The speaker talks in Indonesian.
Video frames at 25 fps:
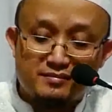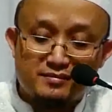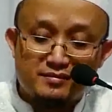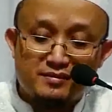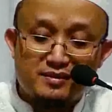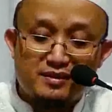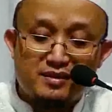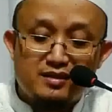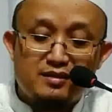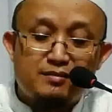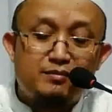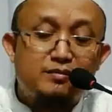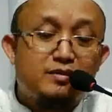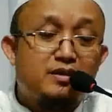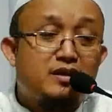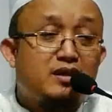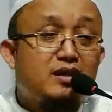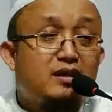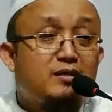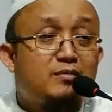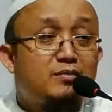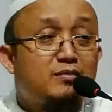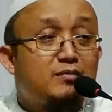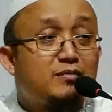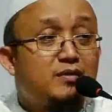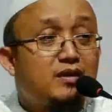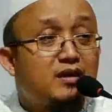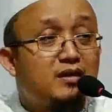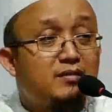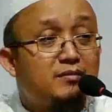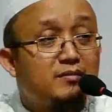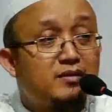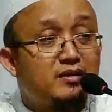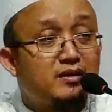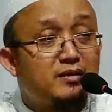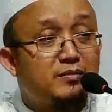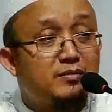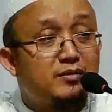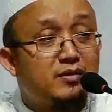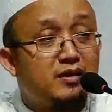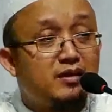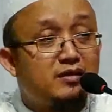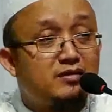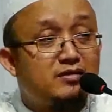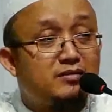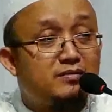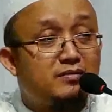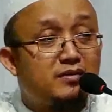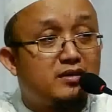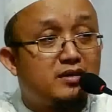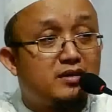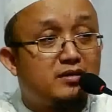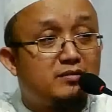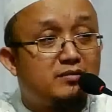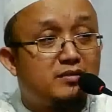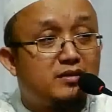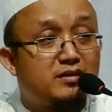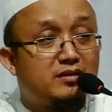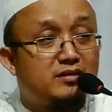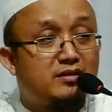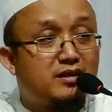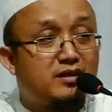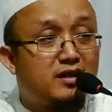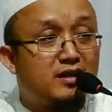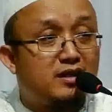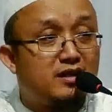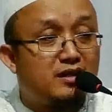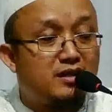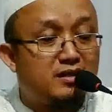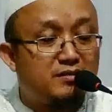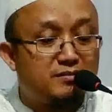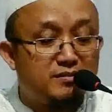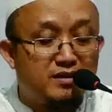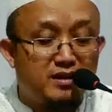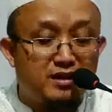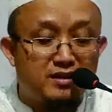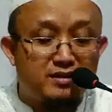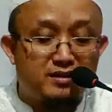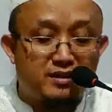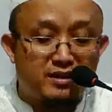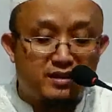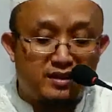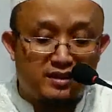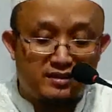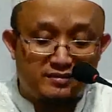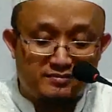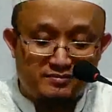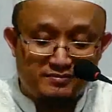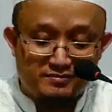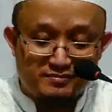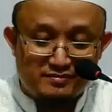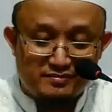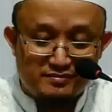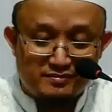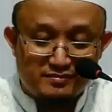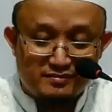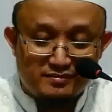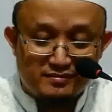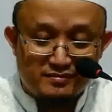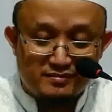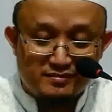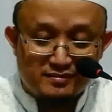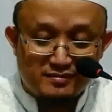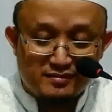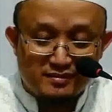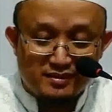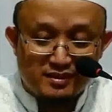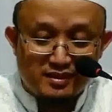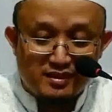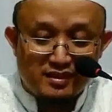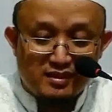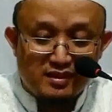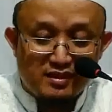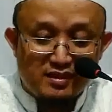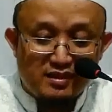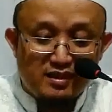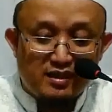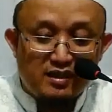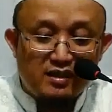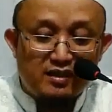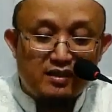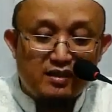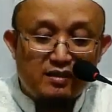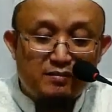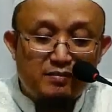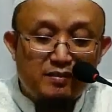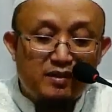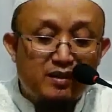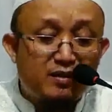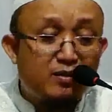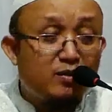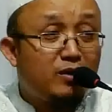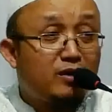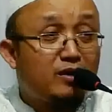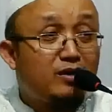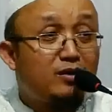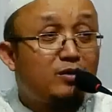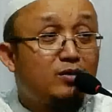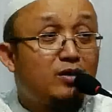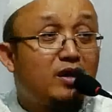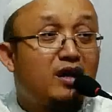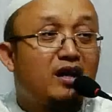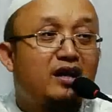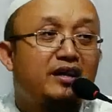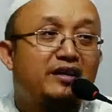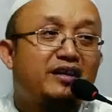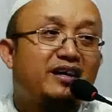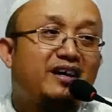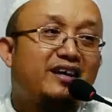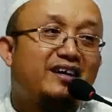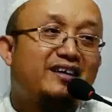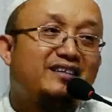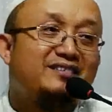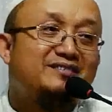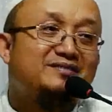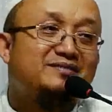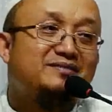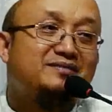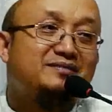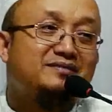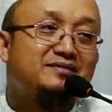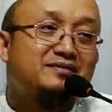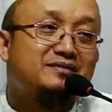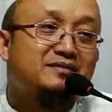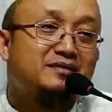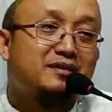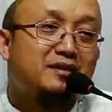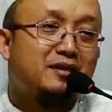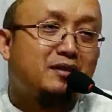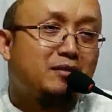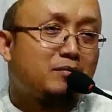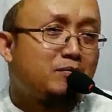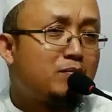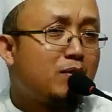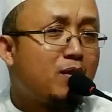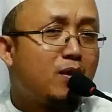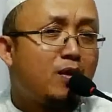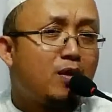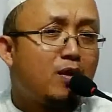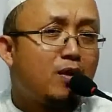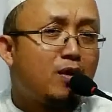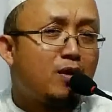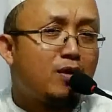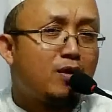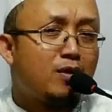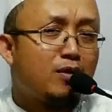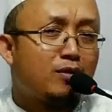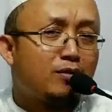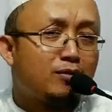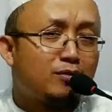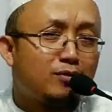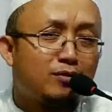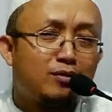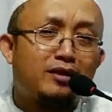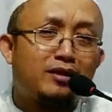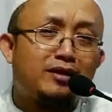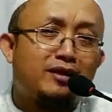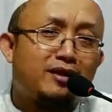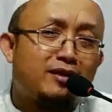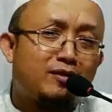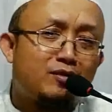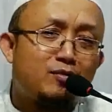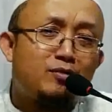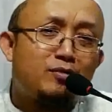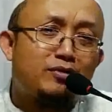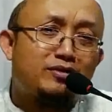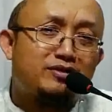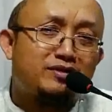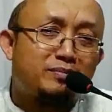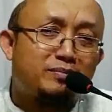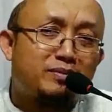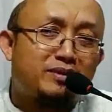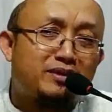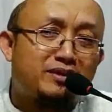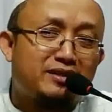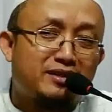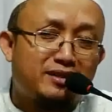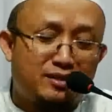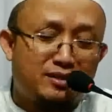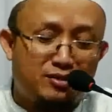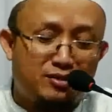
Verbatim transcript: maka Abu Muhammad Ibnu Hazm rahimahullah ta'ala mengatakan kadaba qailu bohong orang yang ngomong seperti itu